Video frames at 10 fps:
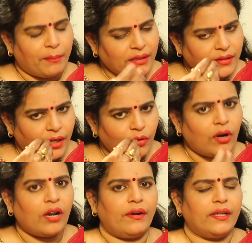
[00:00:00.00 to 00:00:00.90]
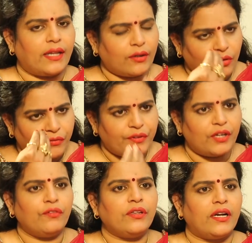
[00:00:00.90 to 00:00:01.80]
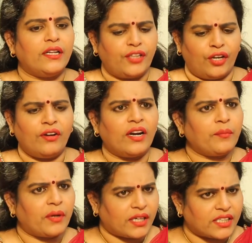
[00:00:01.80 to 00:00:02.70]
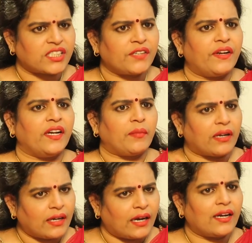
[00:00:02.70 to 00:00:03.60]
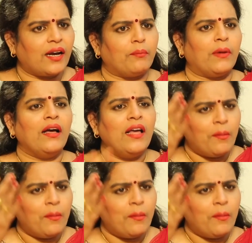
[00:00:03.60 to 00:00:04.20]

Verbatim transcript: మనం తెలుగు వాళ్ళమండి దానికి ఒక విలువ ఉందండి తెలుగు అంటే మన కృష్ణవేణి మన గంగమ్మ